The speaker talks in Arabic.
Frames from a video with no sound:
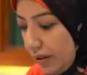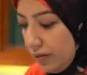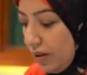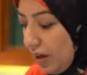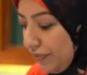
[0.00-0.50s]
يا
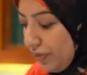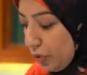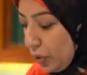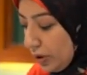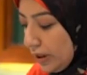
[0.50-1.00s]
ترى
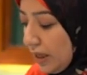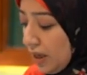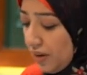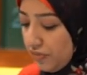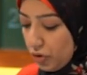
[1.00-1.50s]
أفلاطون
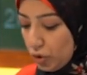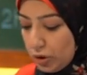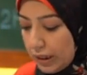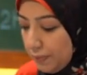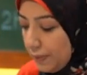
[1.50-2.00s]

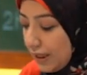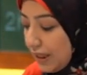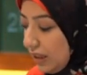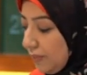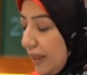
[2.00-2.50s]
أفلاطون كان
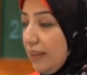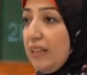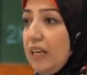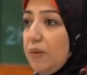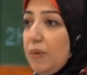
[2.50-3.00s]
بيتكلم عن
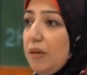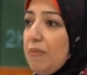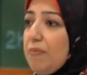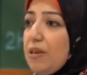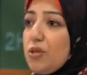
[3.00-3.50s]
العمل
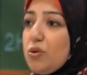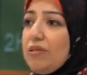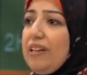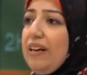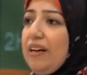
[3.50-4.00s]
من منظور
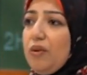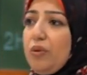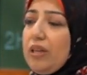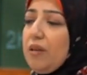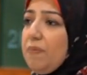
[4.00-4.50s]
ضيق
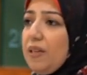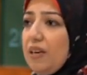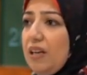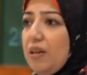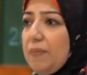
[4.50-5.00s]
قوي كان
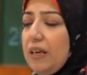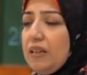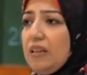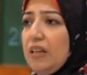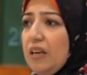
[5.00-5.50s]
بيتكلم عن